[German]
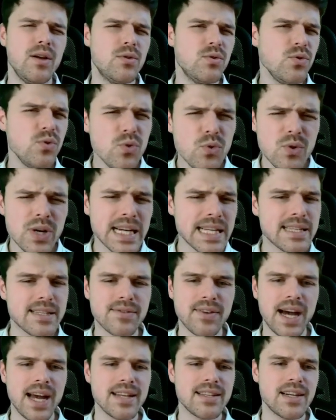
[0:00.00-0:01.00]
nur
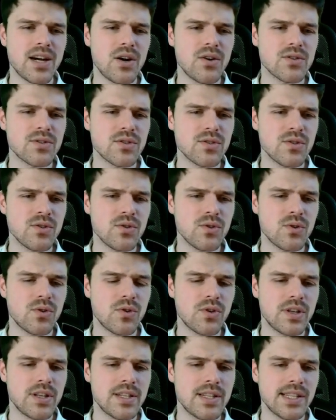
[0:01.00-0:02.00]
2000
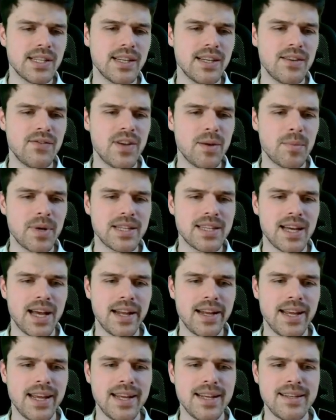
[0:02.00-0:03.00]
und äh, wenn man
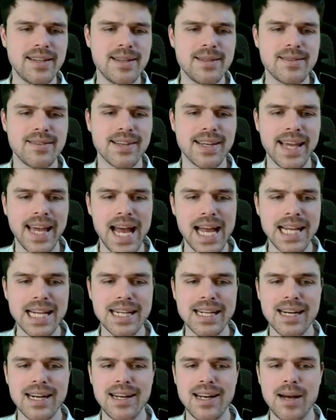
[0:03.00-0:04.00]
dann in diesem
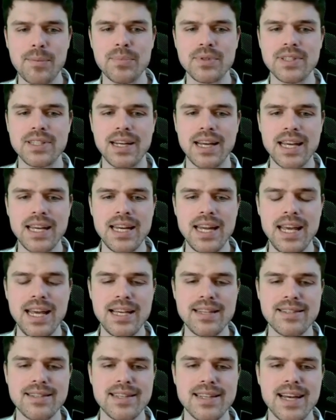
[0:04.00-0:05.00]
Kennel Club drin
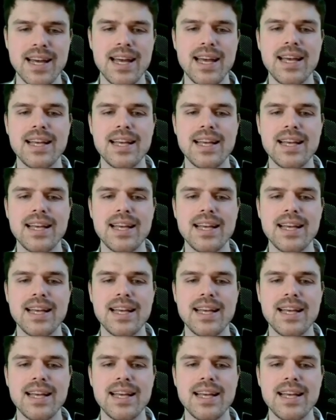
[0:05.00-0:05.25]
ist,